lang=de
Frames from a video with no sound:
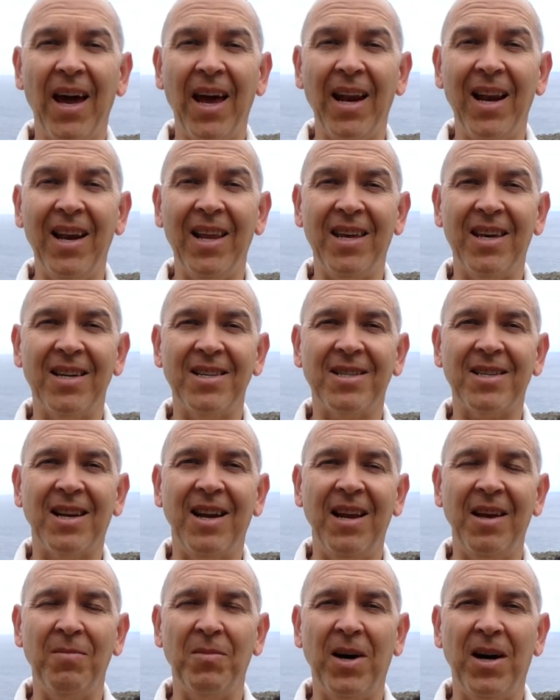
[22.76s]
ähnliches
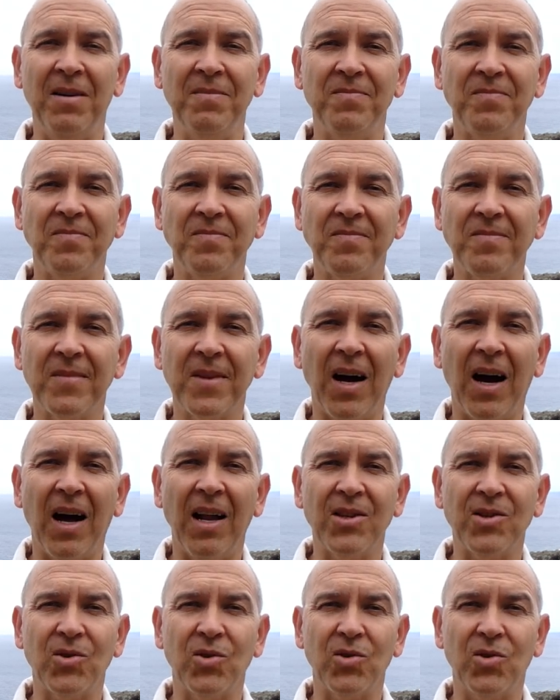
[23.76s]
Klima,
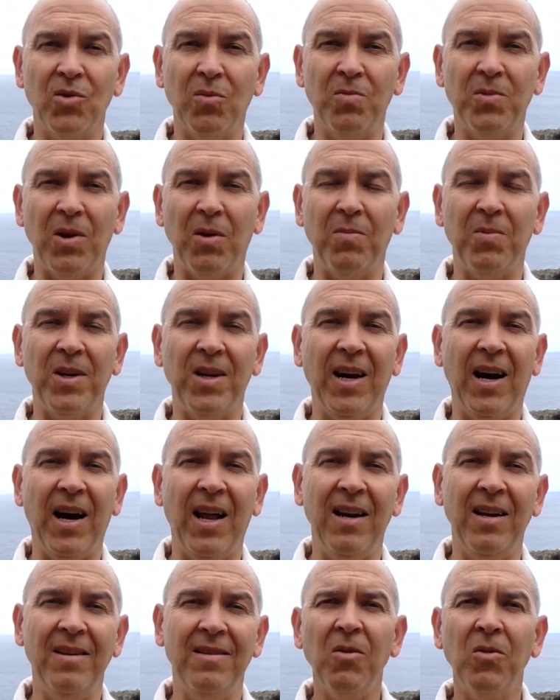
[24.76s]
also
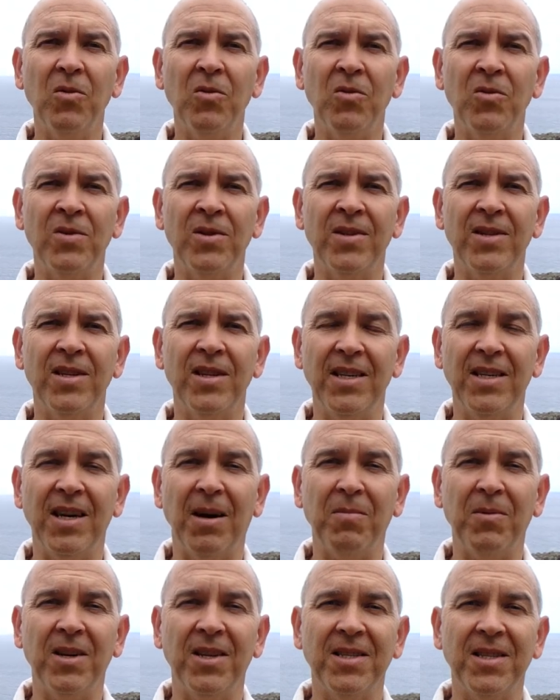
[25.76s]
subtropikal. Und ich
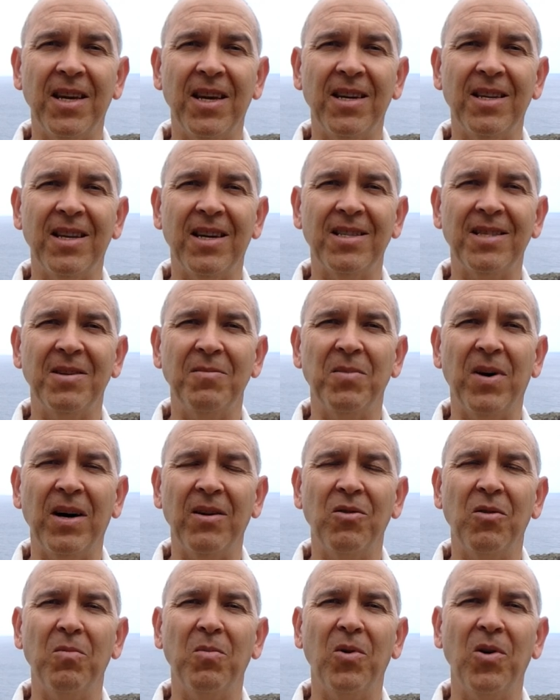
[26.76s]
habe gesehen, dass die
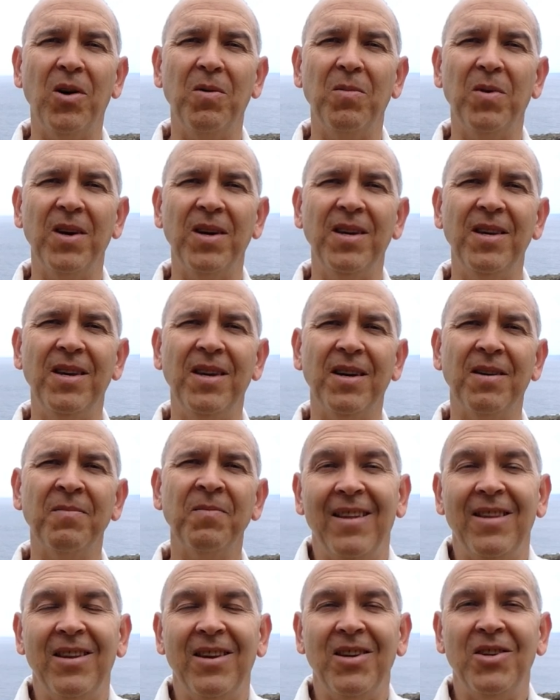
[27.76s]
Mangobäume hier
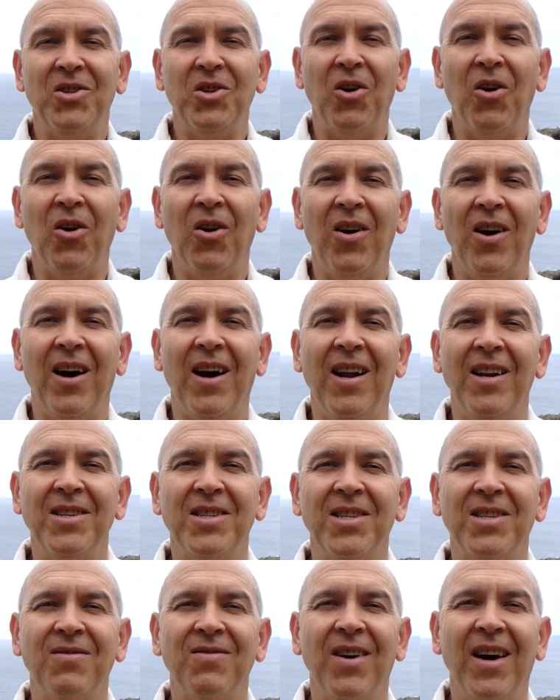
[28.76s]
nicht höher
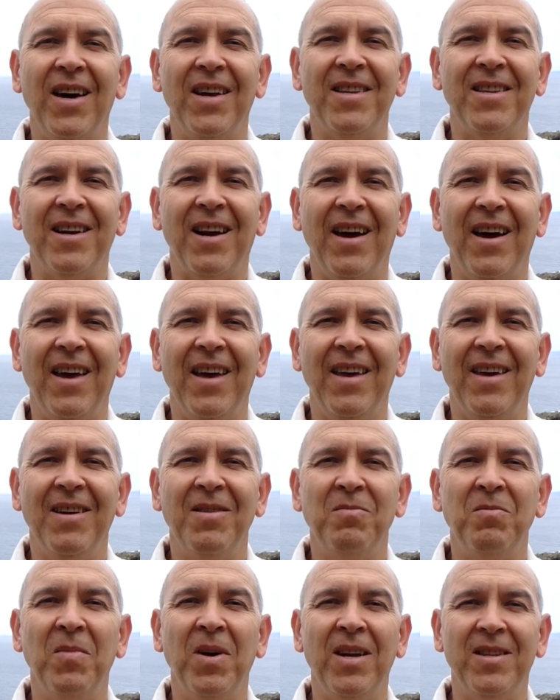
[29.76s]
als zwei, drei
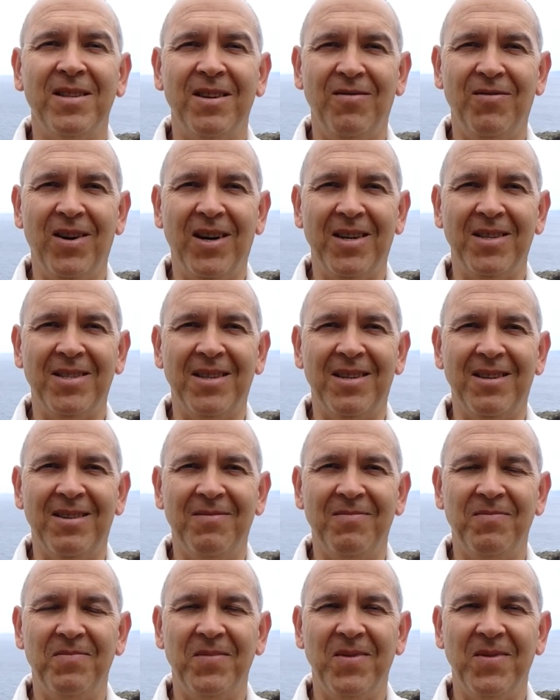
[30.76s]
Meter wachsen.